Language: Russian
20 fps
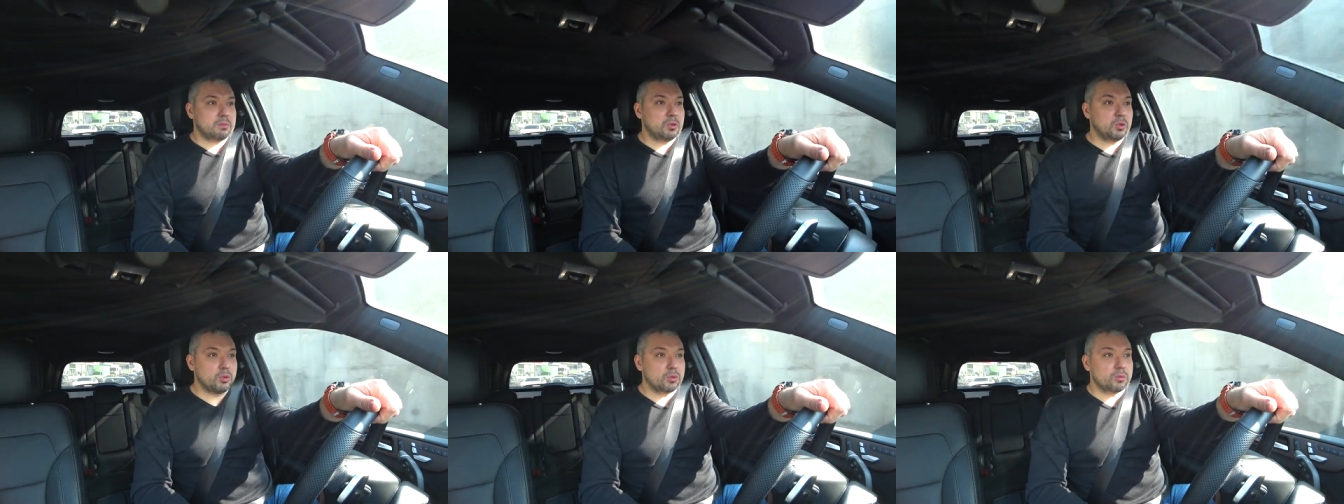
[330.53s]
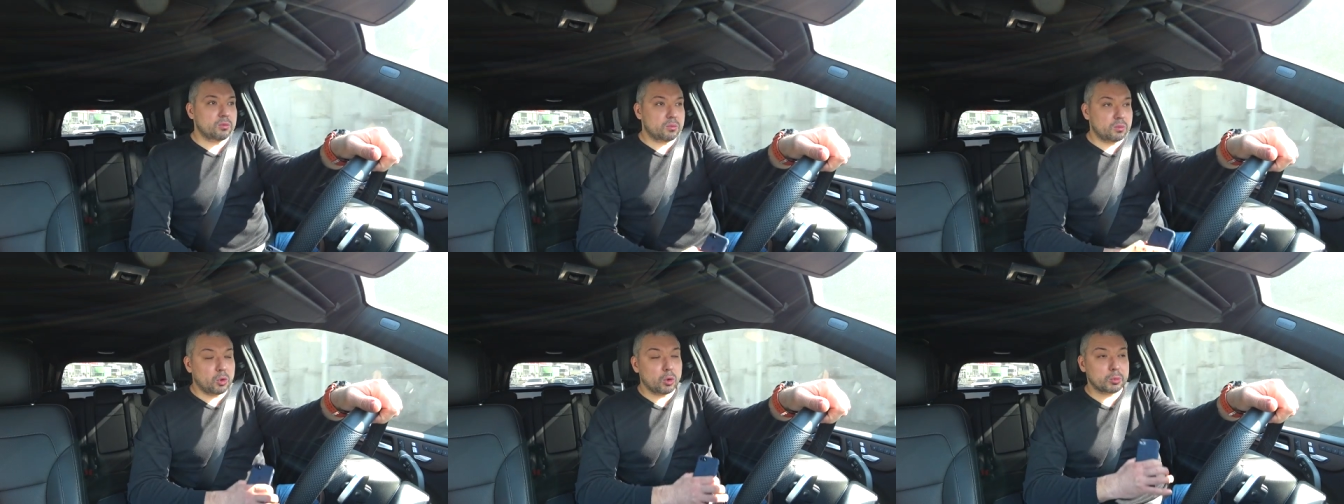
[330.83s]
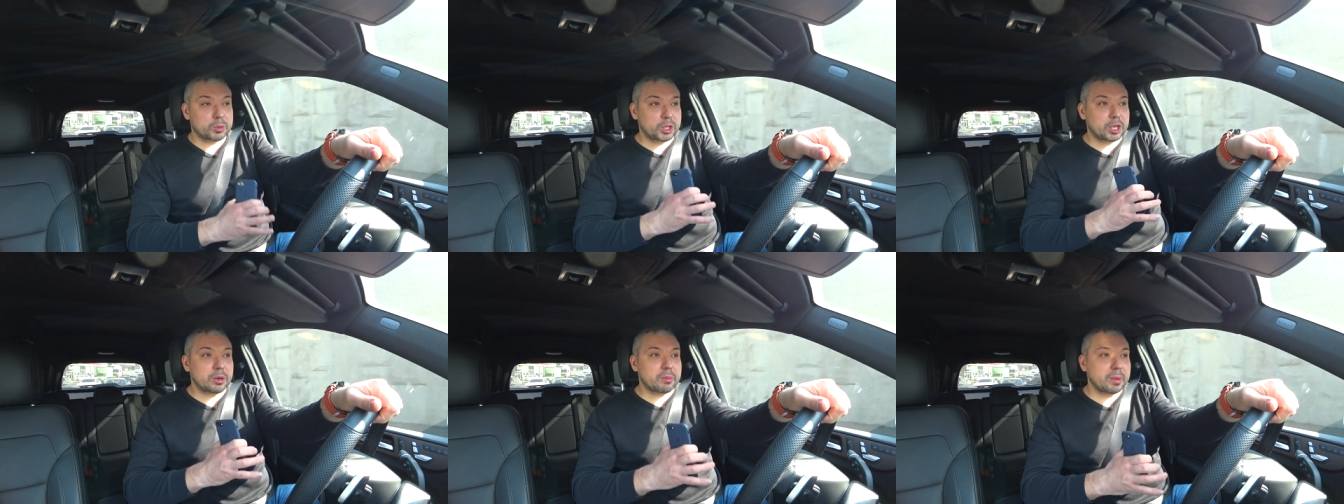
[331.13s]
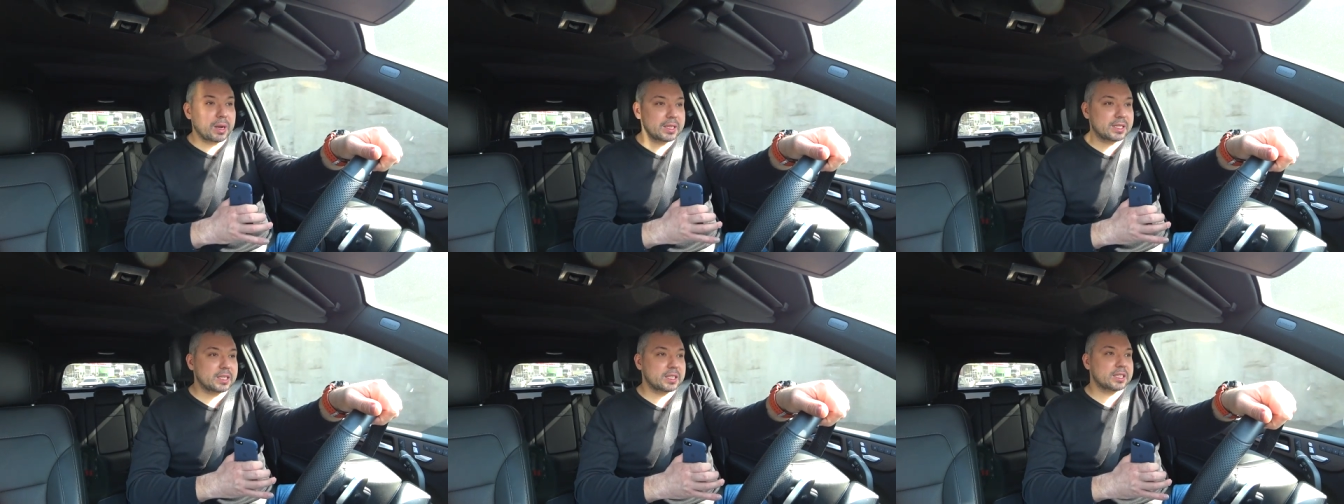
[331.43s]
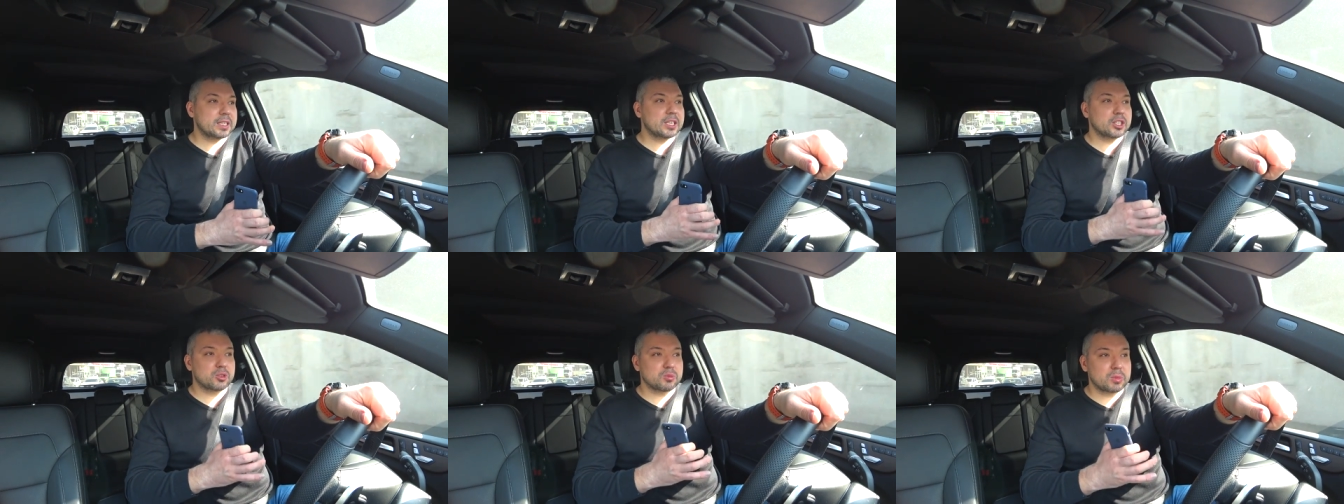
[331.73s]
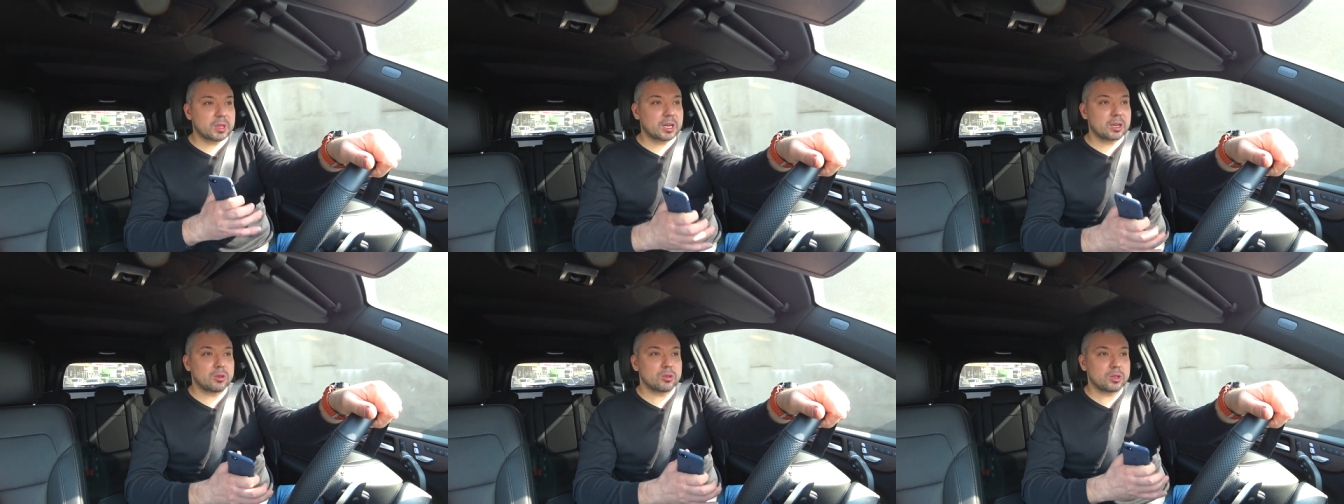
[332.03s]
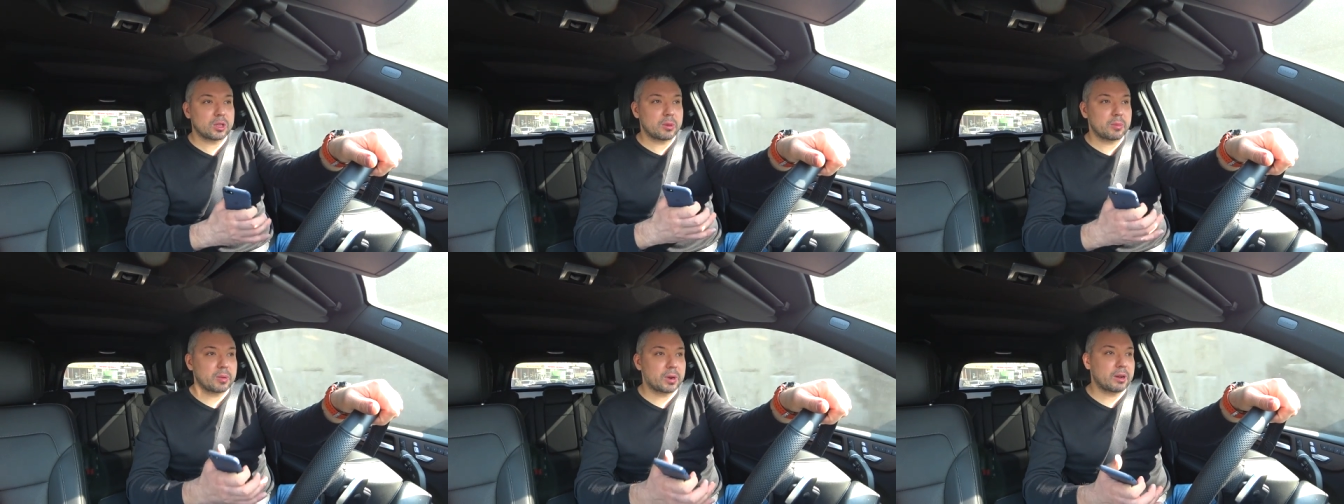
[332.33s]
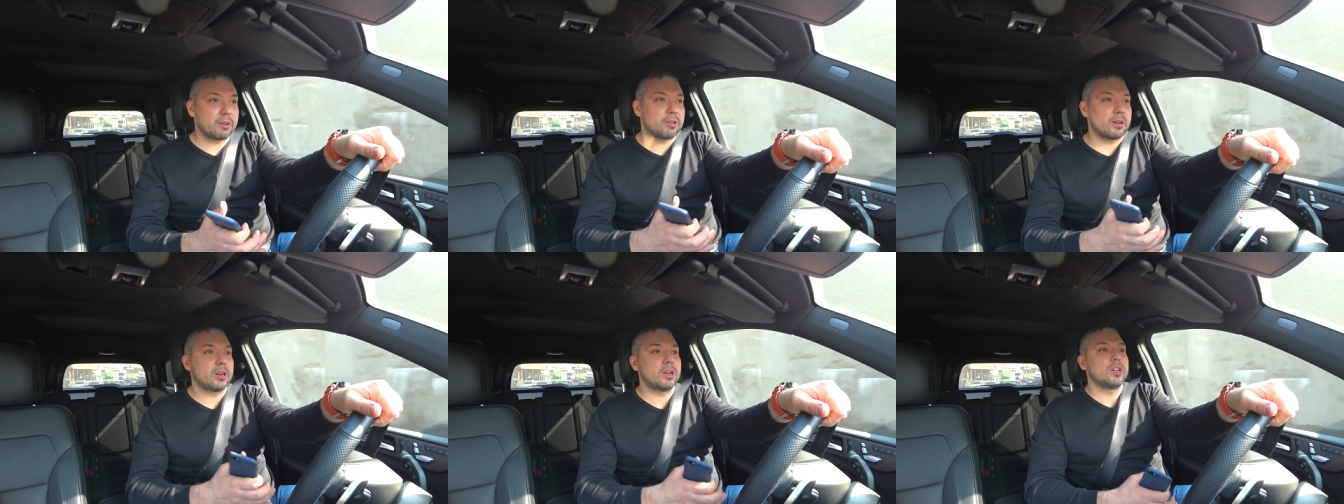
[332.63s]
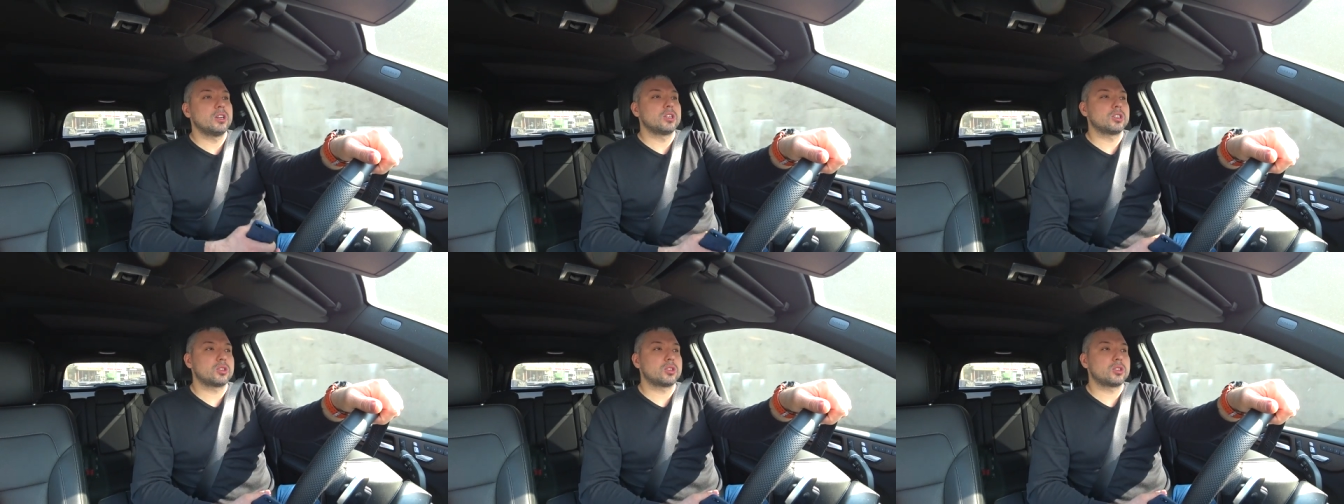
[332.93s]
ну, общая масса, скажем так, людей права,